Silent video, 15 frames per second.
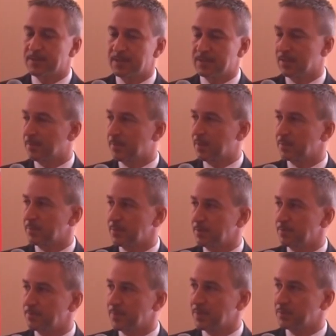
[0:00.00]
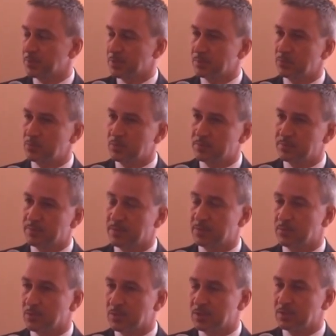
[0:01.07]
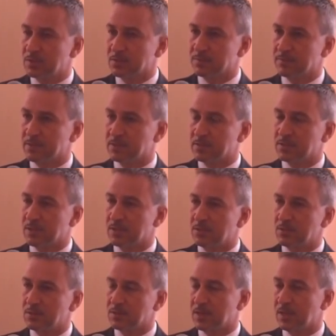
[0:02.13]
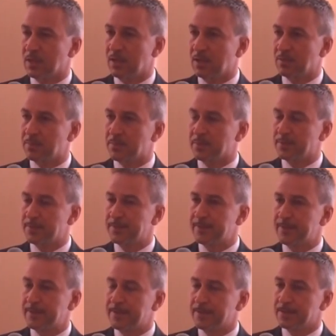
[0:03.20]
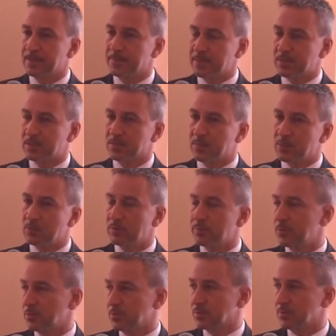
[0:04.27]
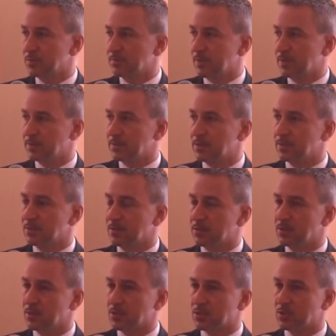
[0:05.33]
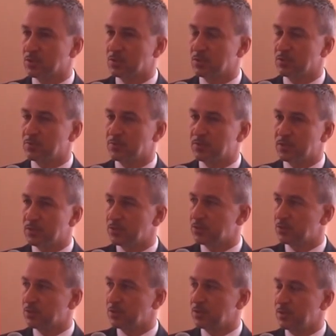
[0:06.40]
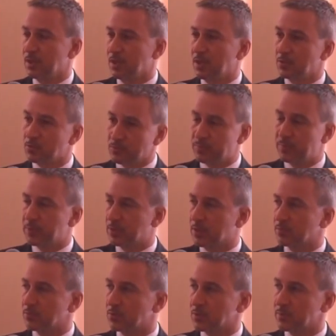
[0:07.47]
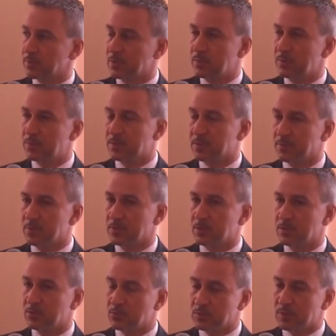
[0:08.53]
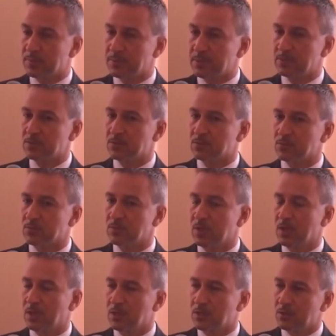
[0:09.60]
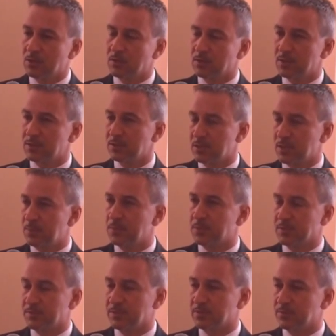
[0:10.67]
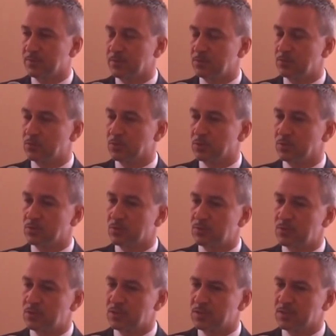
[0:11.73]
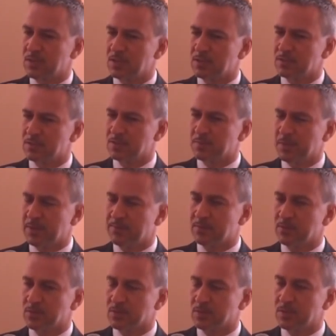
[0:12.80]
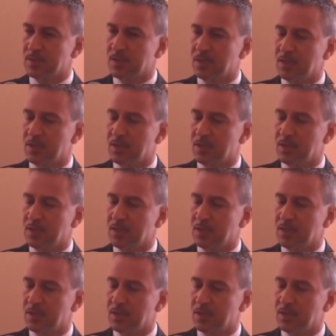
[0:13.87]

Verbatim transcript: etapami przebudowywać, modernizować stadion tak, aby te mecze mogły być rozgrywane chociaż e, w części tu w Bytomiu, żeby kibice mogli tu na miejscu oglądać i kibicować swojej drużynie. Oczywiście zdaję sobie sprawę, że